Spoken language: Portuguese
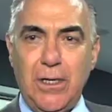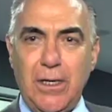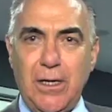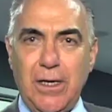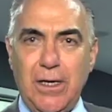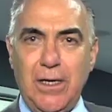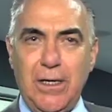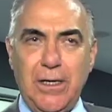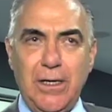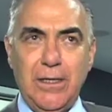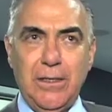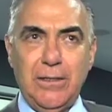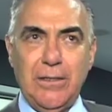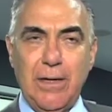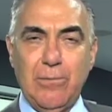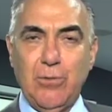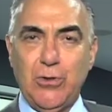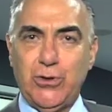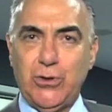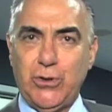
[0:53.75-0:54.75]
Ele
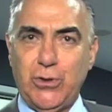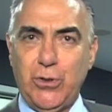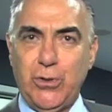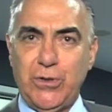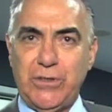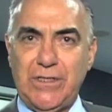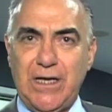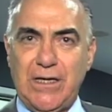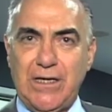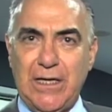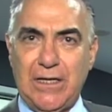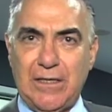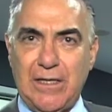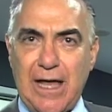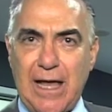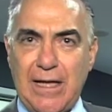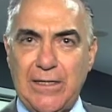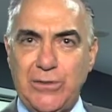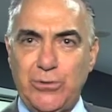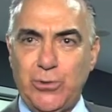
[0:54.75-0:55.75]
demonstrou
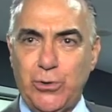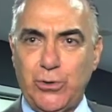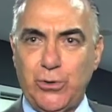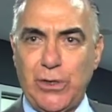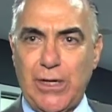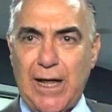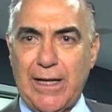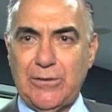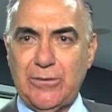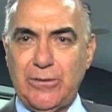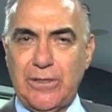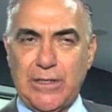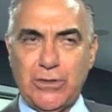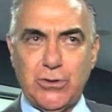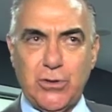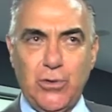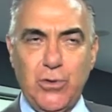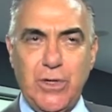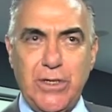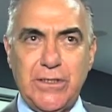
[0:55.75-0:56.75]
seriedade no trato
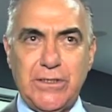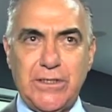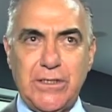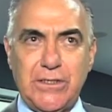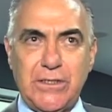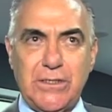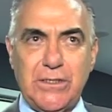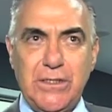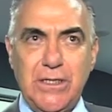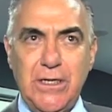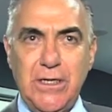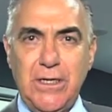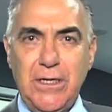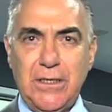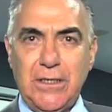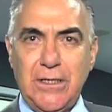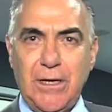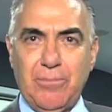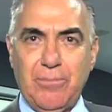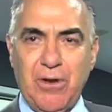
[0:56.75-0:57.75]
das coisas
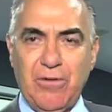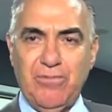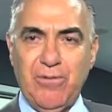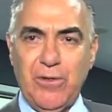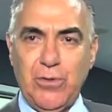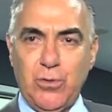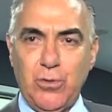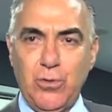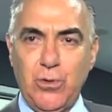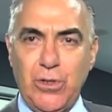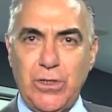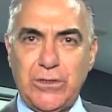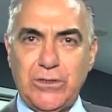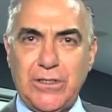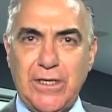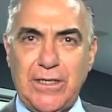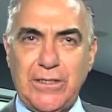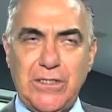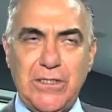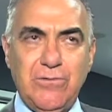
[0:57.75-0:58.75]
que a prefeitura
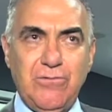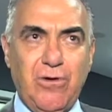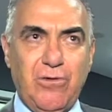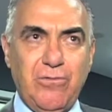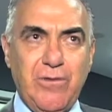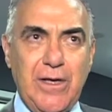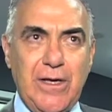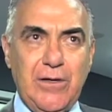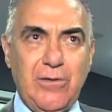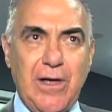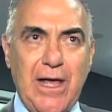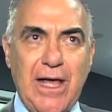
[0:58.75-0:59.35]
está desenvolvendo,